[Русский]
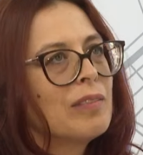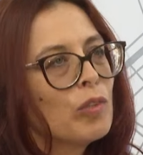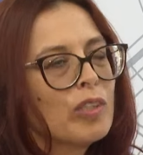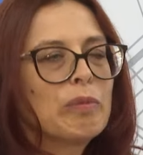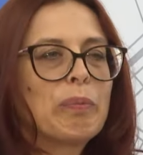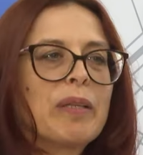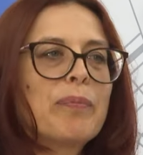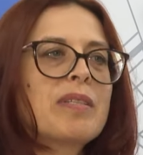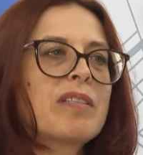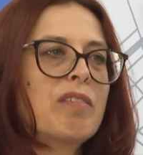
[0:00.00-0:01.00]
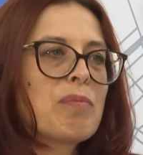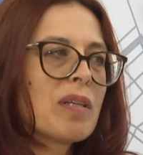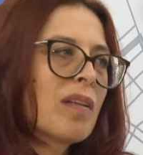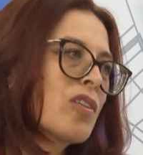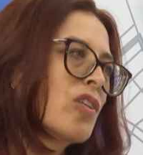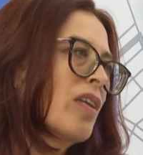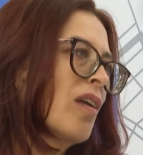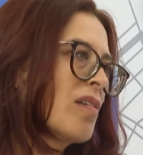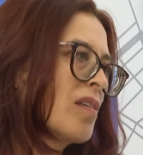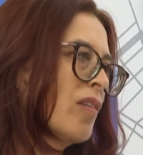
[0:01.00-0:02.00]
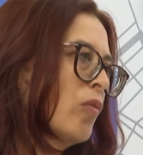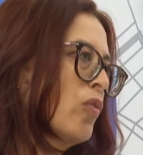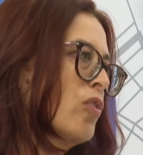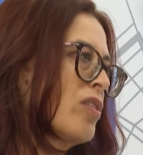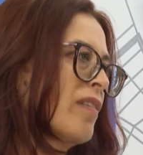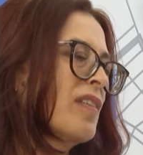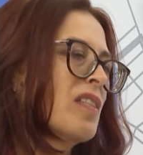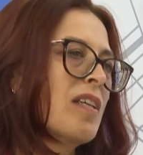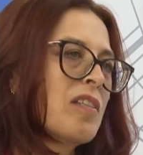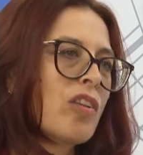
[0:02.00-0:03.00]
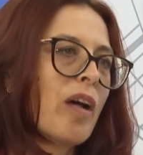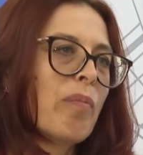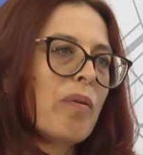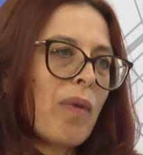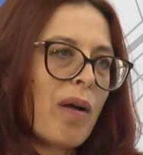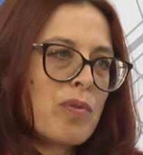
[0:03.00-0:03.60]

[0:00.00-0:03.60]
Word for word: Сегодня мы подписываем соглашение о сотрудничестве со штабом